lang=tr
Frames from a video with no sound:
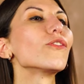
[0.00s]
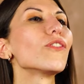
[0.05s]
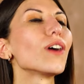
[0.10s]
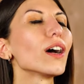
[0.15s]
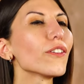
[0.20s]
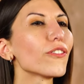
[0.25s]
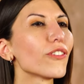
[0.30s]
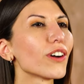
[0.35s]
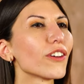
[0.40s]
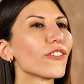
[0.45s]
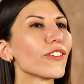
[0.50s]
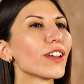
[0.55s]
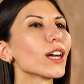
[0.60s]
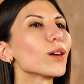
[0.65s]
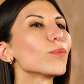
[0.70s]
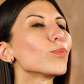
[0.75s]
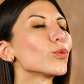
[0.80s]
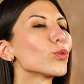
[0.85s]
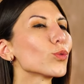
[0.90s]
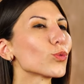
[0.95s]
Wi-Fi
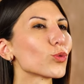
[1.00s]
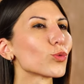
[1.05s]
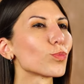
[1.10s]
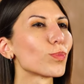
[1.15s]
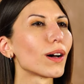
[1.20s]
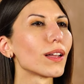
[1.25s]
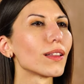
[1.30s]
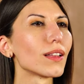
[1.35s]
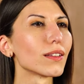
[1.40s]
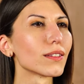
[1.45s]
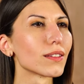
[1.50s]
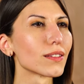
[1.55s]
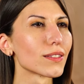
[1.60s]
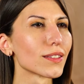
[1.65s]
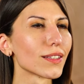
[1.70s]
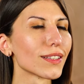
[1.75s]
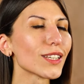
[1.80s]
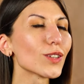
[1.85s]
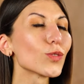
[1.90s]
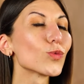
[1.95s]
veya Bluetooth
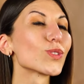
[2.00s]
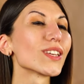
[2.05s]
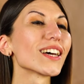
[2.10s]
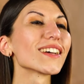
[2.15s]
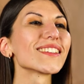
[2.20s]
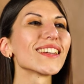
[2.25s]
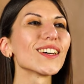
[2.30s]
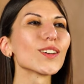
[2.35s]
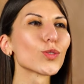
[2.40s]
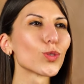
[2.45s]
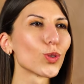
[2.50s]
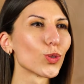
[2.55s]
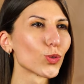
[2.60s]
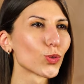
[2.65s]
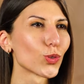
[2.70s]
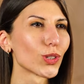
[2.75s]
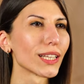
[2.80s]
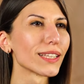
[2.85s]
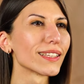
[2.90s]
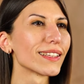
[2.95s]
bağlantısıyla uzaktan
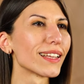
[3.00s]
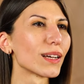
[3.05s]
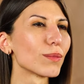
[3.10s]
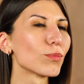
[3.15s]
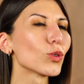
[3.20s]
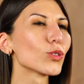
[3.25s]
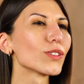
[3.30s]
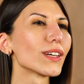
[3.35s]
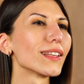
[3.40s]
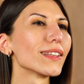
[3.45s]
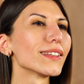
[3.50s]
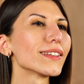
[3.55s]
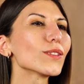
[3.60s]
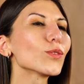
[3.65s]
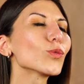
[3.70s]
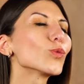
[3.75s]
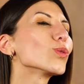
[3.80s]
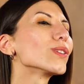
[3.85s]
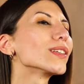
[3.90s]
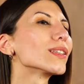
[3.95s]
kontrol edilen
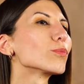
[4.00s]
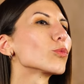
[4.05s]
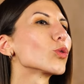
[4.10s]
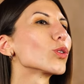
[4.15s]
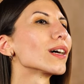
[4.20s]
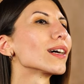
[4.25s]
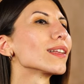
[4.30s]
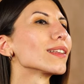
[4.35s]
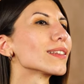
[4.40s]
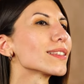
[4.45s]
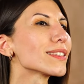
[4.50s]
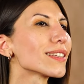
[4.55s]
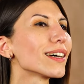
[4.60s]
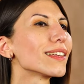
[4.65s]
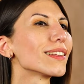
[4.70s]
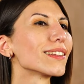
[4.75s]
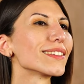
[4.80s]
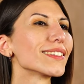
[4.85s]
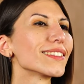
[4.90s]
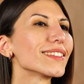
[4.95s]
modellerin kullanım kolaylığı
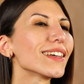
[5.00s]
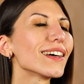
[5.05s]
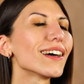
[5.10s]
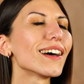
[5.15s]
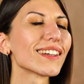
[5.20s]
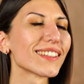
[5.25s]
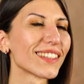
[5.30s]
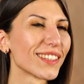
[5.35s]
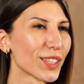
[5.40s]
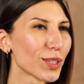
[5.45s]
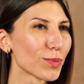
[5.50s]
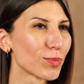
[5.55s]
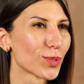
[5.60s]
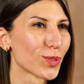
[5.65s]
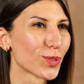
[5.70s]
sağladığı da aklında